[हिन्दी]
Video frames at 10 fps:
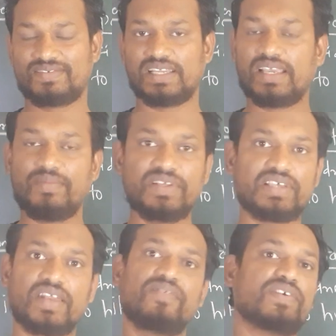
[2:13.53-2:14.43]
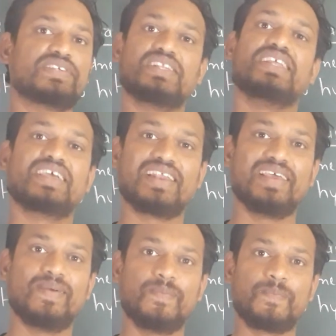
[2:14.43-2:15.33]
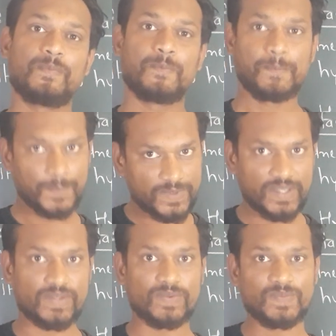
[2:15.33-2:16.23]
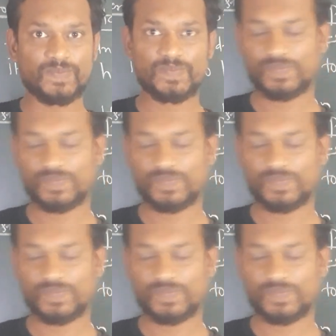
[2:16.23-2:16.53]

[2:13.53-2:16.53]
चलिए हमने सारे फंक्शन देख लिए थैंक यू